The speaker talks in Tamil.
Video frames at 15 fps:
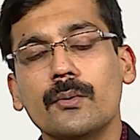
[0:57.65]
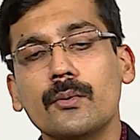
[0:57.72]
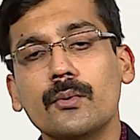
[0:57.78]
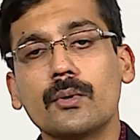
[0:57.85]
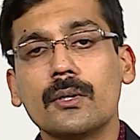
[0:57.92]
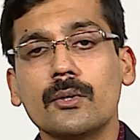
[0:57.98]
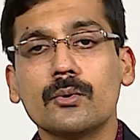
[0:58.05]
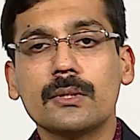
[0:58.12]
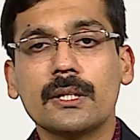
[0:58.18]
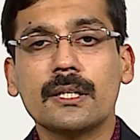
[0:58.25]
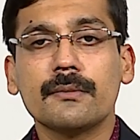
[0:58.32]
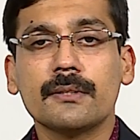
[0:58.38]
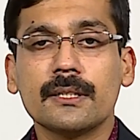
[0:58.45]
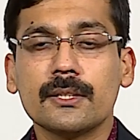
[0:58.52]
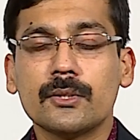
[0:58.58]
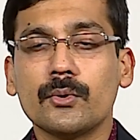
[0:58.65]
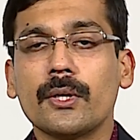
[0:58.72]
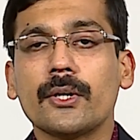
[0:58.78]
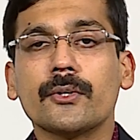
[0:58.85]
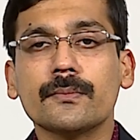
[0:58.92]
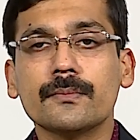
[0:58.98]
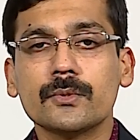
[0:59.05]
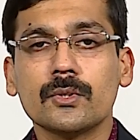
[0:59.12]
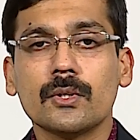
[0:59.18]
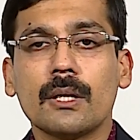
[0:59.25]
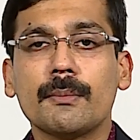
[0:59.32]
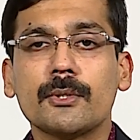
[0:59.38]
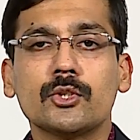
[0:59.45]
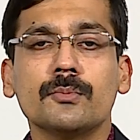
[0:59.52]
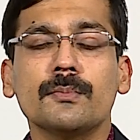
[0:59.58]
நூறு நூற்றி இருபதுக்கு துடிக்கும் ஸோ
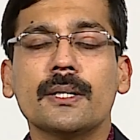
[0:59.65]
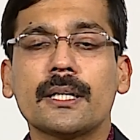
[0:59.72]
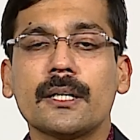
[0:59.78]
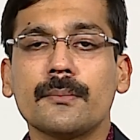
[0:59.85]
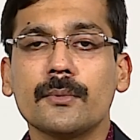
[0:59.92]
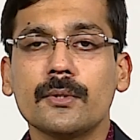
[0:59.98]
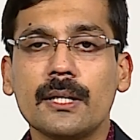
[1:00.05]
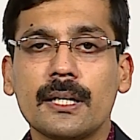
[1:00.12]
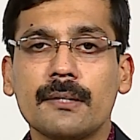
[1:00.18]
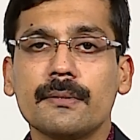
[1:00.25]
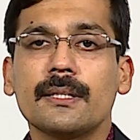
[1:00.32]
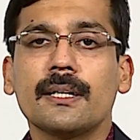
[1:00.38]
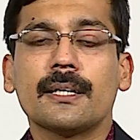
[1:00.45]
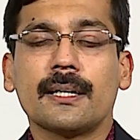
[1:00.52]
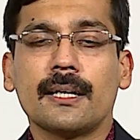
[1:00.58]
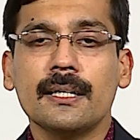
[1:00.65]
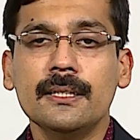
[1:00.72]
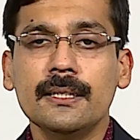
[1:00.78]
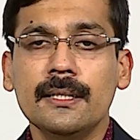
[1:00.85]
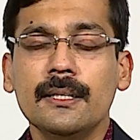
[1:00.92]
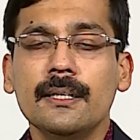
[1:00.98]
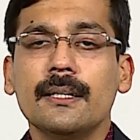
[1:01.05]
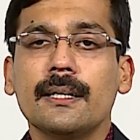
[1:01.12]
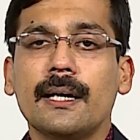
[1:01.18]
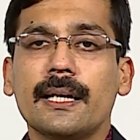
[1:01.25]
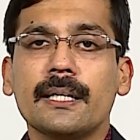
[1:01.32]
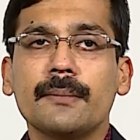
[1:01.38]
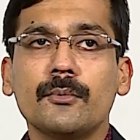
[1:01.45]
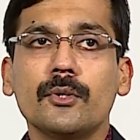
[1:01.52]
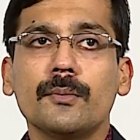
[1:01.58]
நம்ம சும்மா இருக்கும்போது அறுபதாக இருக்கலாம்
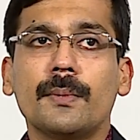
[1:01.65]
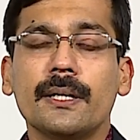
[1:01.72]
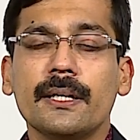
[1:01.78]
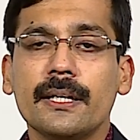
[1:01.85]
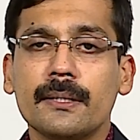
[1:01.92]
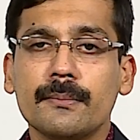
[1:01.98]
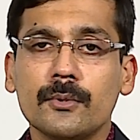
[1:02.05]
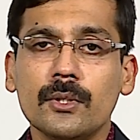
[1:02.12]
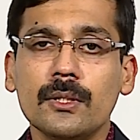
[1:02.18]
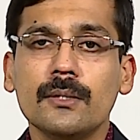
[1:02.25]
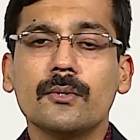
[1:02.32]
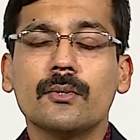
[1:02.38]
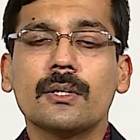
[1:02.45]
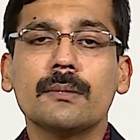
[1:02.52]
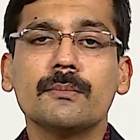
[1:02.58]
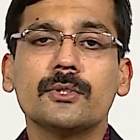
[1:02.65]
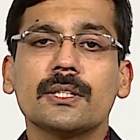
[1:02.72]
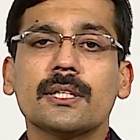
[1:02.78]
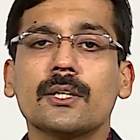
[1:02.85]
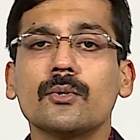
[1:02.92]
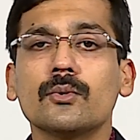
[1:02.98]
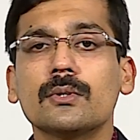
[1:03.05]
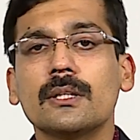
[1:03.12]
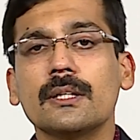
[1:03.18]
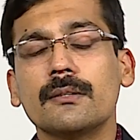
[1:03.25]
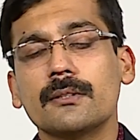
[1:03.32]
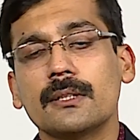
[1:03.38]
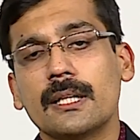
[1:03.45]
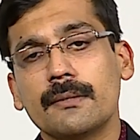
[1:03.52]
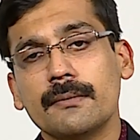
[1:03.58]
நடக்கும்போது படி ஏறும்போது ஒரு நிமிஷத்துக்கு நூற்றி
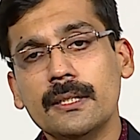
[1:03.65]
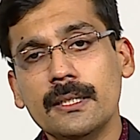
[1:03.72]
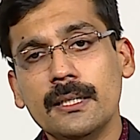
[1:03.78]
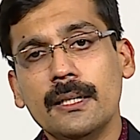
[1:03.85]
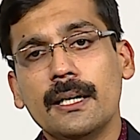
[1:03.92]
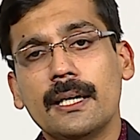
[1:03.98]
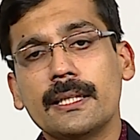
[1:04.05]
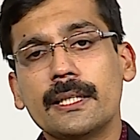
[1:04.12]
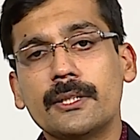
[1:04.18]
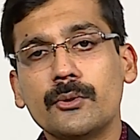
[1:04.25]
இருபது தடவை அந்த